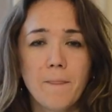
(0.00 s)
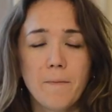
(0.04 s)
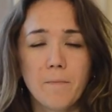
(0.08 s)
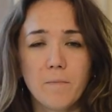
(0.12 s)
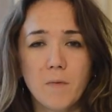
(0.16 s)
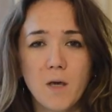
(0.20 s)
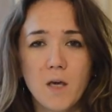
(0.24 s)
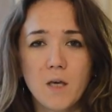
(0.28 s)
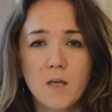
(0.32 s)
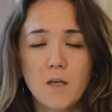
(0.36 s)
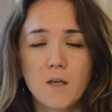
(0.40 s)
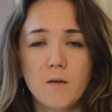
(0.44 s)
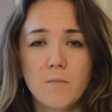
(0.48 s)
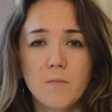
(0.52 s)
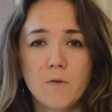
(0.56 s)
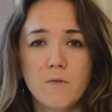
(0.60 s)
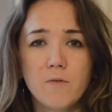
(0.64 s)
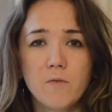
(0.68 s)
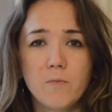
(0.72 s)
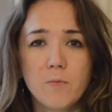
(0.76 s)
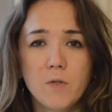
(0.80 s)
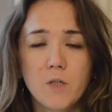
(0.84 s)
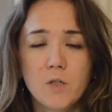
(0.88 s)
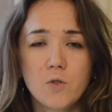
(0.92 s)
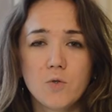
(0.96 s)
мягкими
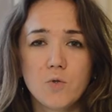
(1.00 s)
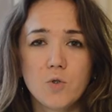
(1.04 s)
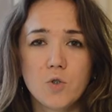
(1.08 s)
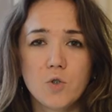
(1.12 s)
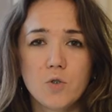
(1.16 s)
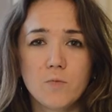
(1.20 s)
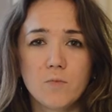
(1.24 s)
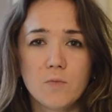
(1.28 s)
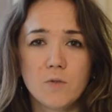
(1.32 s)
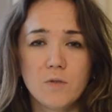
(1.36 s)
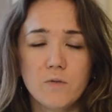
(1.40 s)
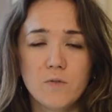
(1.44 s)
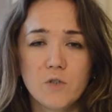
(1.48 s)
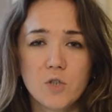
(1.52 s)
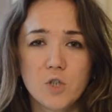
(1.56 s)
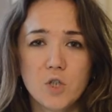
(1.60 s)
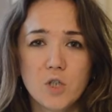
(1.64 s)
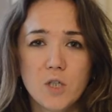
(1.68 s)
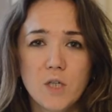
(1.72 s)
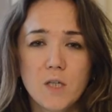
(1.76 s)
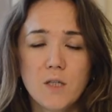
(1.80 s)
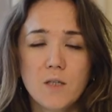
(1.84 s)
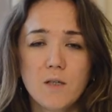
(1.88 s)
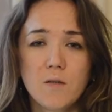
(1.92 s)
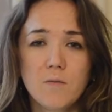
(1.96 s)
вибрирующими
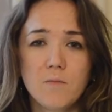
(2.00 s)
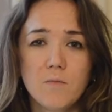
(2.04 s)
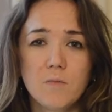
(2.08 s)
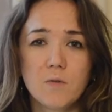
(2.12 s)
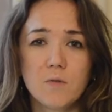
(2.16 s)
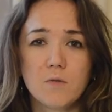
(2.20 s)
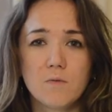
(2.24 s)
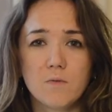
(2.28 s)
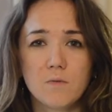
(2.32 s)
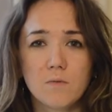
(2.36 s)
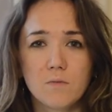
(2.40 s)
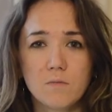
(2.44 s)
движениями